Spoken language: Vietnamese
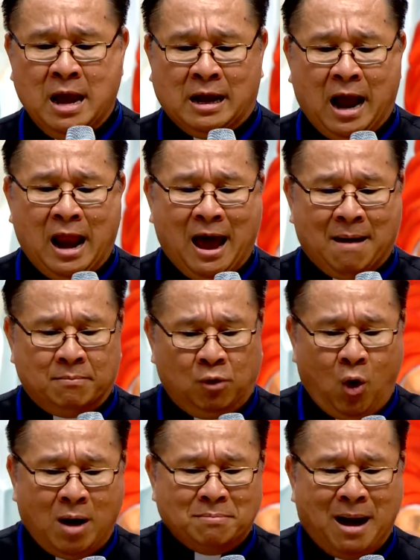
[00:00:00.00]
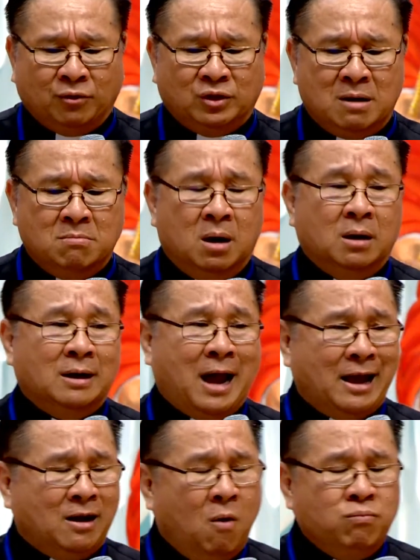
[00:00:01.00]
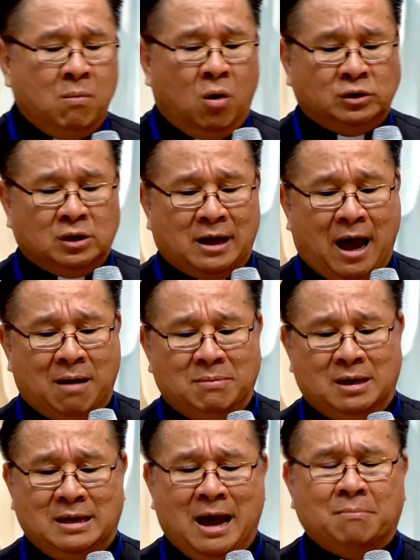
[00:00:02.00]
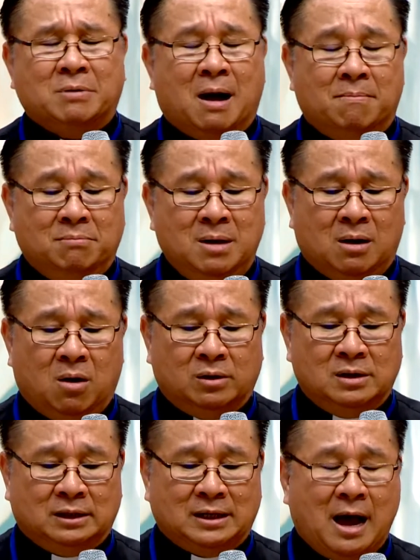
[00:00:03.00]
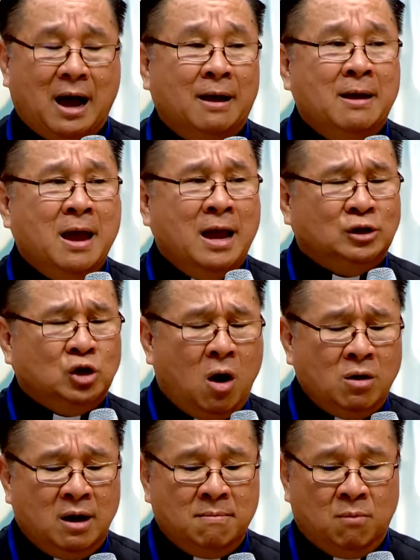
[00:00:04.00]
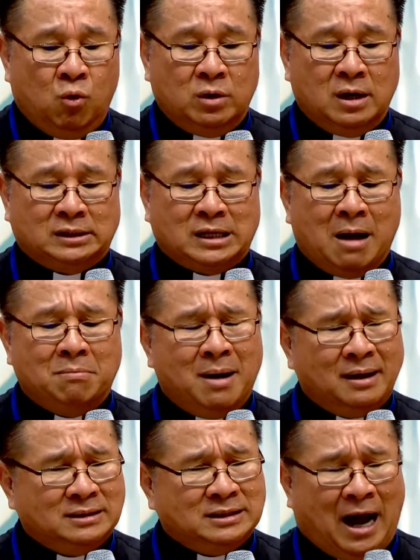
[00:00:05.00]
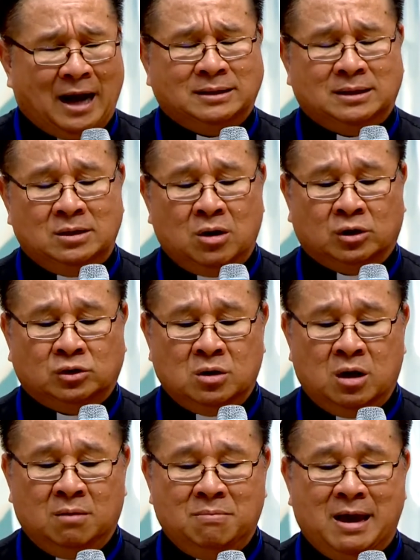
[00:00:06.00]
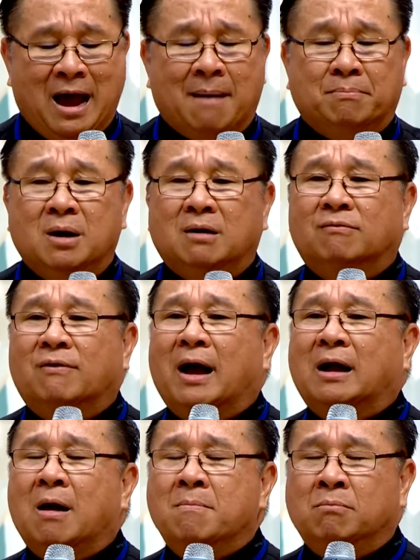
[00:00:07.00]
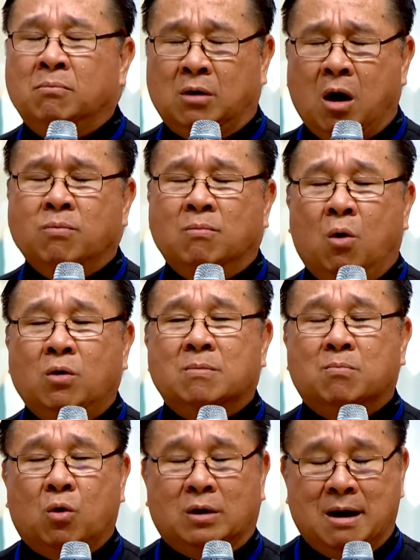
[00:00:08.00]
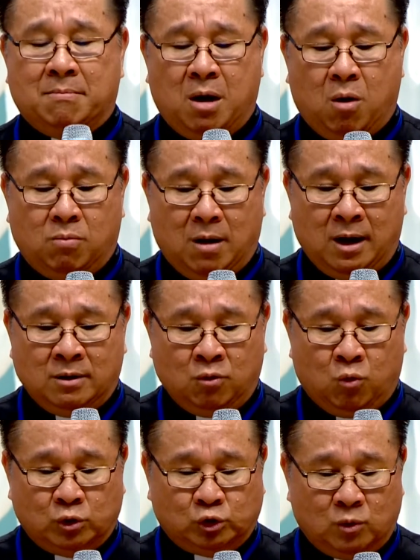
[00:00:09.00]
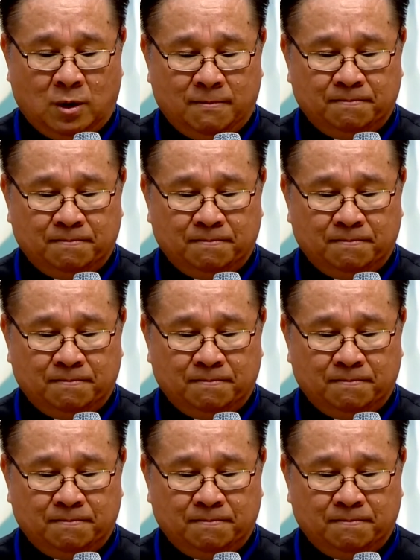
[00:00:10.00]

Ngài làm loan báo tin mừng, Ngài công bố cho kẻ bị giam cầm biết họ được tha, cho người mù được sáng mắt, trả tự do cho người bị áp bức và công, công bố một năm hồng ân của Chúa.